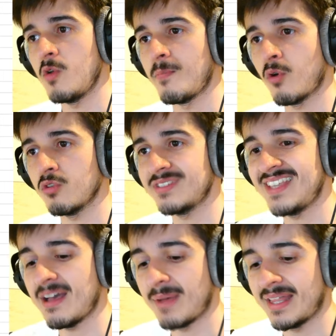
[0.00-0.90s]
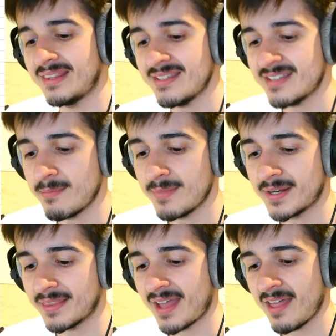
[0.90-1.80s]
pocos diamantes, en
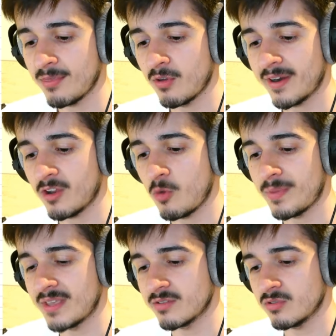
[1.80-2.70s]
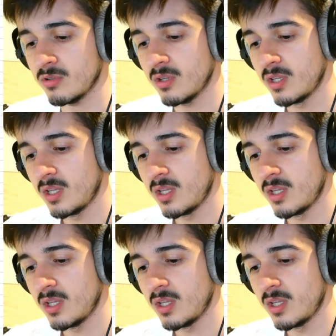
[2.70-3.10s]
verdad, ¿no? Ahora que lo pienso.